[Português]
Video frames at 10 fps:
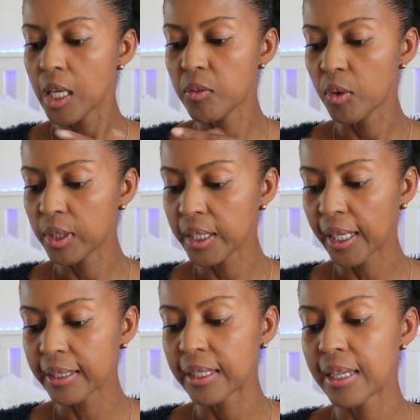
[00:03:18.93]
Eu vou
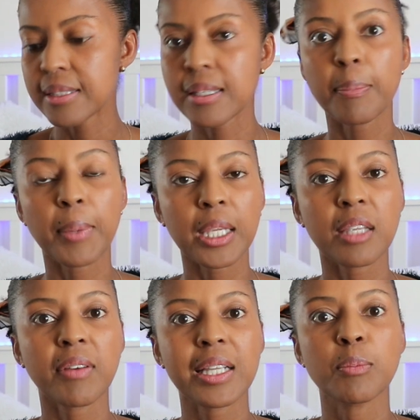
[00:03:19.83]
clicar aqui em receber,
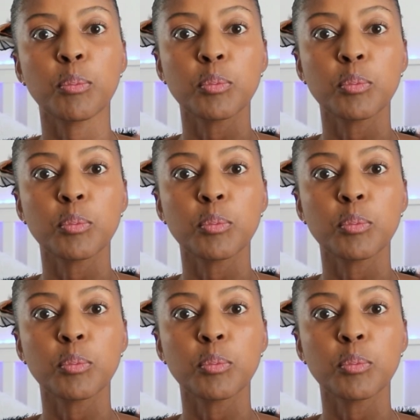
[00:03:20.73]
que vai